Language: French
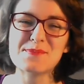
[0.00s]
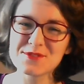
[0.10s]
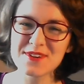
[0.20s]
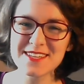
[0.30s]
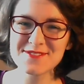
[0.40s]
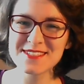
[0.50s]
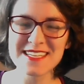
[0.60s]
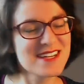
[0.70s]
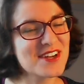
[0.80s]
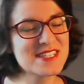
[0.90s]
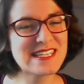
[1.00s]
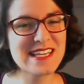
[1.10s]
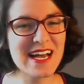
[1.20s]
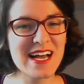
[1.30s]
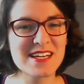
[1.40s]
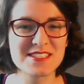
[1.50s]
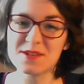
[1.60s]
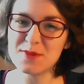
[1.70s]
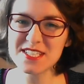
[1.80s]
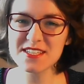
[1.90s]
Bonjour à tous, c'est Cordélia, j'ai le
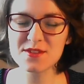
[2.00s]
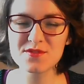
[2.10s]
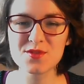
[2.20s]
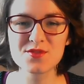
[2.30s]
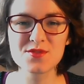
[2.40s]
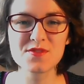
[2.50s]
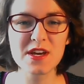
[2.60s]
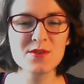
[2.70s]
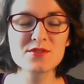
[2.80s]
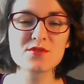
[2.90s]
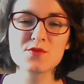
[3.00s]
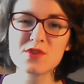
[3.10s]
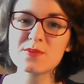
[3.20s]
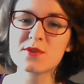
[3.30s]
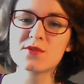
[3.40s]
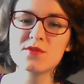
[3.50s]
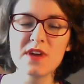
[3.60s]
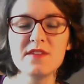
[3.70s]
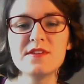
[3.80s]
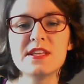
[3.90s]
plaisir de vous retrouver aujourd'hui pour une
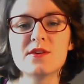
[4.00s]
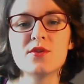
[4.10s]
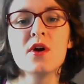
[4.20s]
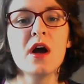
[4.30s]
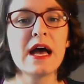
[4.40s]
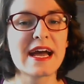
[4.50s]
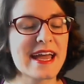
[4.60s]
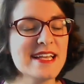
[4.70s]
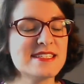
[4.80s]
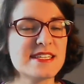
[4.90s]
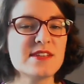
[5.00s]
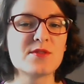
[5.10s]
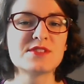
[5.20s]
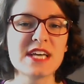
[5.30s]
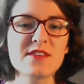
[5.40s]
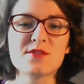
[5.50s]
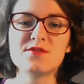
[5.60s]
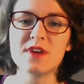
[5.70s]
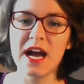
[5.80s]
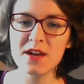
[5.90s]
nouvelle vidéo réalisée dans le cadre
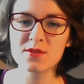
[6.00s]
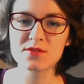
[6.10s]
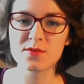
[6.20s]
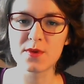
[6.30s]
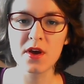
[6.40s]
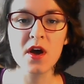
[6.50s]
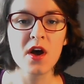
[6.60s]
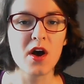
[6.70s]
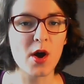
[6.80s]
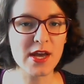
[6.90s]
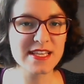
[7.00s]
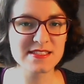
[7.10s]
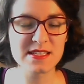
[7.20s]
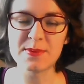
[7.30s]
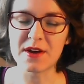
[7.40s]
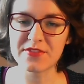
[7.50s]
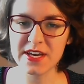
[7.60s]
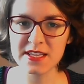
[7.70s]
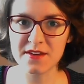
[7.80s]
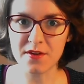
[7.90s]
du Hall October organisé par
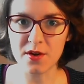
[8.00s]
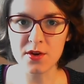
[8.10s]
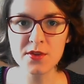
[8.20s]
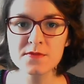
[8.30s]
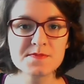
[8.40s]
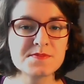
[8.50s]
Ferry Neverland